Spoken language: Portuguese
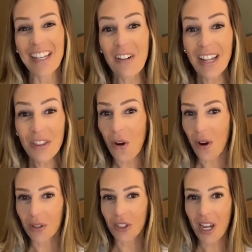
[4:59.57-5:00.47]
E eu
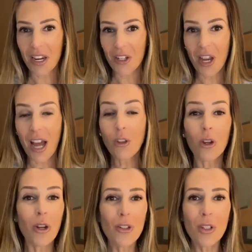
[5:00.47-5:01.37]
adoro, gente.
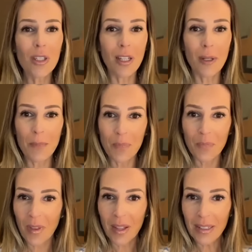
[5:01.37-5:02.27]
Adoro. acho assim,
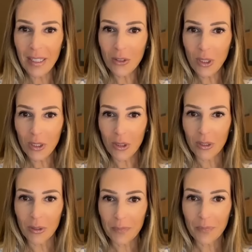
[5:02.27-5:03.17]
lindo, lindo,
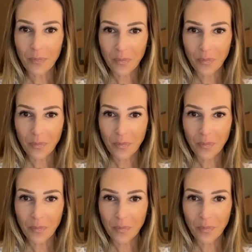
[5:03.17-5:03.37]
lindo.